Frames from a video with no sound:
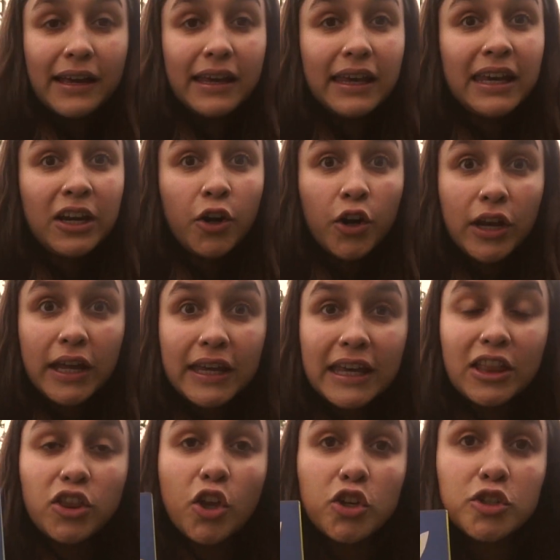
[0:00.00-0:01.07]
y
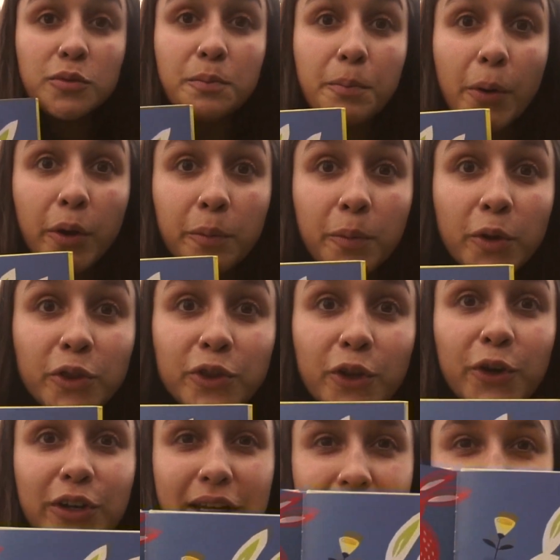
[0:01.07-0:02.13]
conejitos por
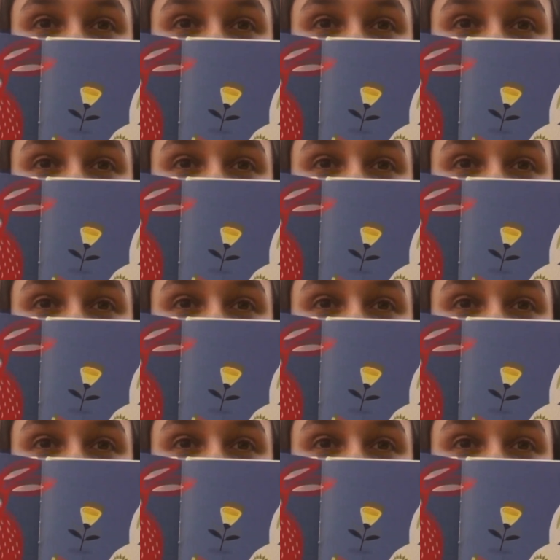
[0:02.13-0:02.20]
montones.